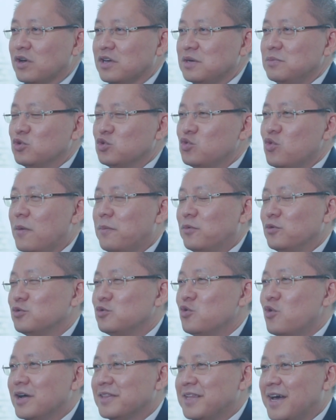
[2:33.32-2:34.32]
2022
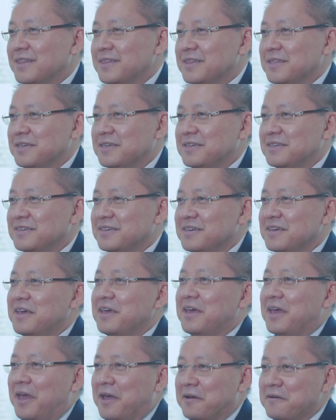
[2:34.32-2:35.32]
nanti,
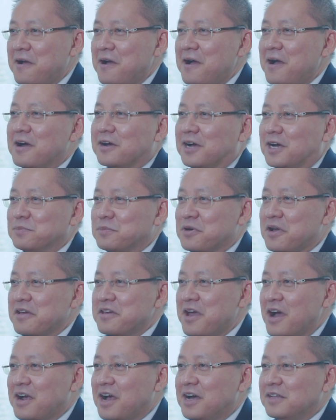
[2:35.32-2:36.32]
era akan
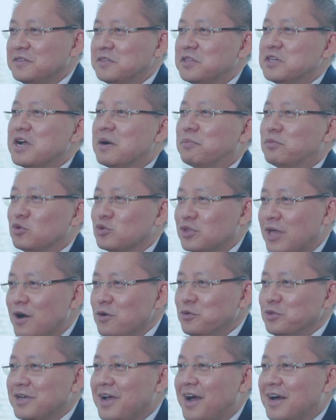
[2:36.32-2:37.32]
merayakan 30
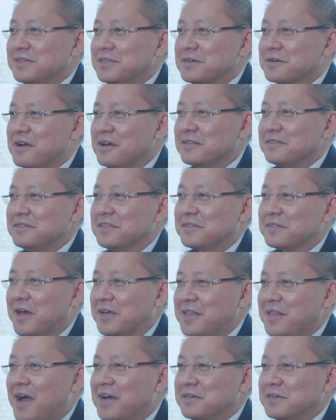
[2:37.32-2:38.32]
tahun kehadiran di
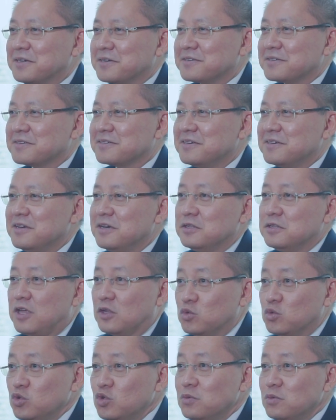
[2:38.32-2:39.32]
tanah air
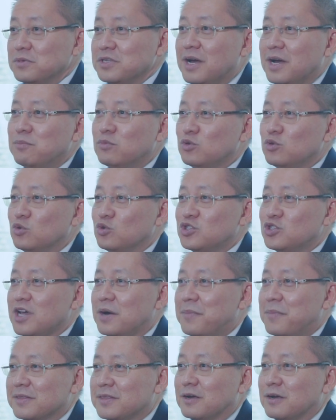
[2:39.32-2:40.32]
dan untuk menyambut
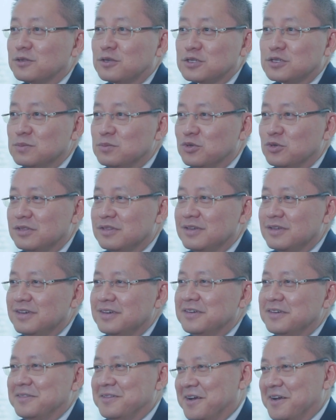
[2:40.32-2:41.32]
usia matang tersebut
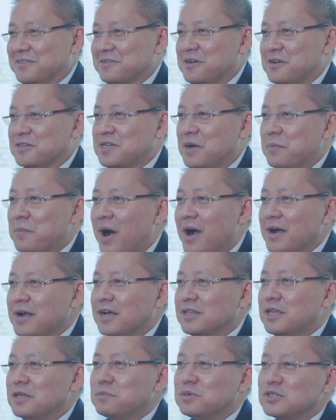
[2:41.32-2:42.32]
dengan rasa
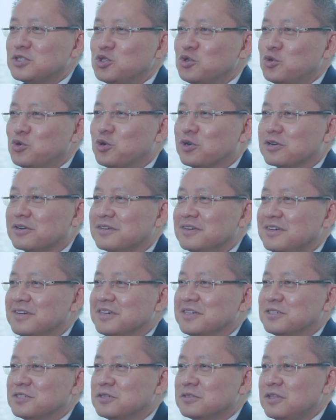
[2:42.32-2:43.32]
bangga dan bersyukur
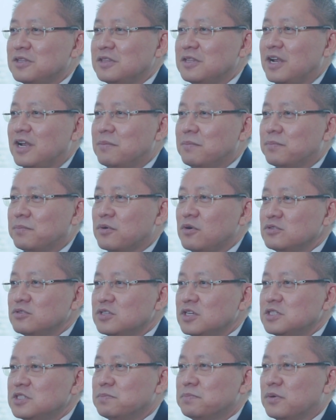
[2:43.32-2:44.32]
serta dalam
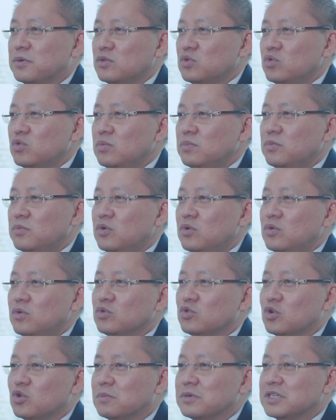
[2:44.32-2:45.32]
proses pertumbuh
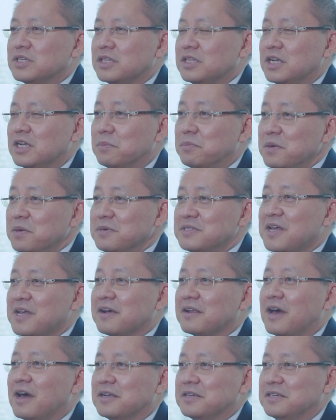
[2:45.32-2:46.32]
untuk menjadi lebih
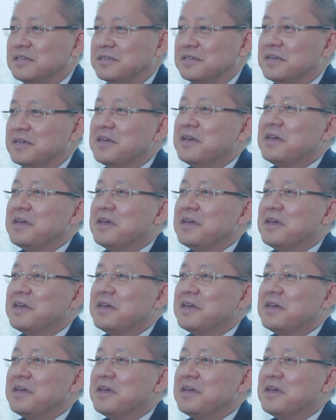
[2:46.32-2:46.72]
besar lagi,